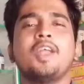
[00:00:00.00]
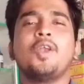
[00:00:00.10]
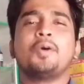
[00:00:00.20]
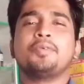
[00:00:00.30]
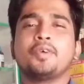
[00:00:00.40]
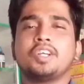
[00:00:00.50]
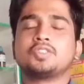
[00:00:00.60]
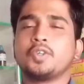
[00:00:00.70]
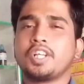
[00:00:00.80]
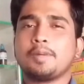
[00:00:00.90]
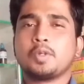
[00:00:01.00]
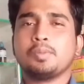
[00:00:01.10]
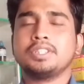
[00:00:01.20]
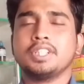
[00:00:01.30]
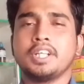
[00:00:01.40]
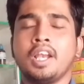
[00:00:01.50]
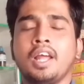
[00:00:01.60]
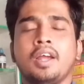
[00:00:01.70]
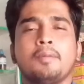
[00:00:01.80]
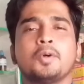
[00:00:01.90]
হ্যালো ভিউয়ার্স ওয়েলকাম টু মাই চ্যানেল
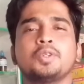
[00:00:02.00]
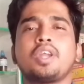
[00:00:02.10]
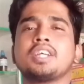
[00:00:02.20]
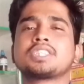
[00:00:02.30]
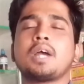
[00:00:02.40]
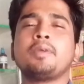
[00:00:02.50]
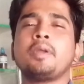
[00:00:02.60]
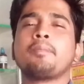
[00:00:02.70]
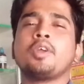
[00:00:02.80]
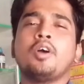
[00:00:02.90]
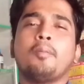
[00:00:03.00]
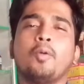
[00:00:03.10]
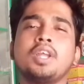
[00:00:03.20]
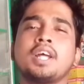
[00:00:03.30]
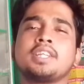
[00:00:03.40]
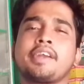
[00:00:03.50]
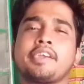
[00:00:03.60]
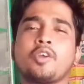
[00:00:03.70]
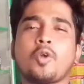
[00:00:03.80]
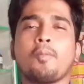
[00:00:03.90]
বন্ধুরা আজকে আমি মহিলাদের
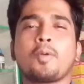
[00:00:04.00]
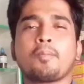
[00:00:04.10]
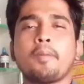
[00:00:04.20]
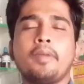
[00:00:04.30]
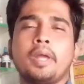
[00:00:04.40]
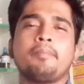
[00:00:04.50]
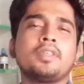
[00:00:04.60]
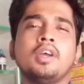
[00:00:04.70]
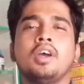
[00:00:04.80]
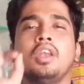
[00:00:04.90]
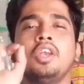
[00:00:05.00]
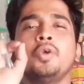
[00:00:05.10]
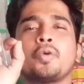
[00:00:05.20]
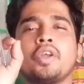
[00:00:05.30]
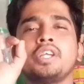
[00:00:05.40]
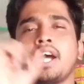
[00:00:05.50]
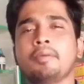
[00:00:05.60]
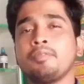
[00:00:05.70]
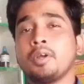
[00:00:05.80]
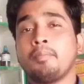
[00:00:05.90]
একটি কমন প্রবলেম লিউকোরিয়া
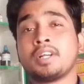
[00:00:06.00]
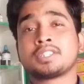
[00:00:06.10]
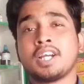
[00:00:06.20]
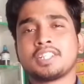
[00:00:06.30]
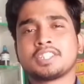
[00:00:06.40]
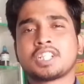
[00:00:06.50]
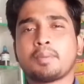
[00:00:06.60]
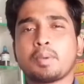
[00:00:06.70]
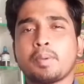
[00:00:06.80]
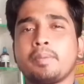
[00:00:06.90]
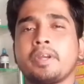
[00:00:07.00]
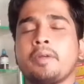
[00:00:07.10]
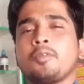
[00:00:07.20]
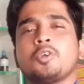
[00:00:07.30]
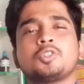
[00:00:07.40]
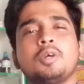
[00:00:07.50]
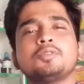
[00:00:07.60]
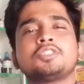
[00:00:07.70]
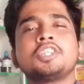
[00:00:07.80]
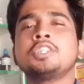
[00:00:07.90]
বা সাদা স্রাপের ব্যাপারে
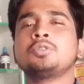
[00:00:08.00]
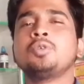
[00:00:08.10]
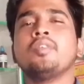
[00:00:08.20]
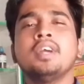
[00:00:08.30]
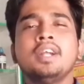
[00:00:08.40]
সমস্ত কিছু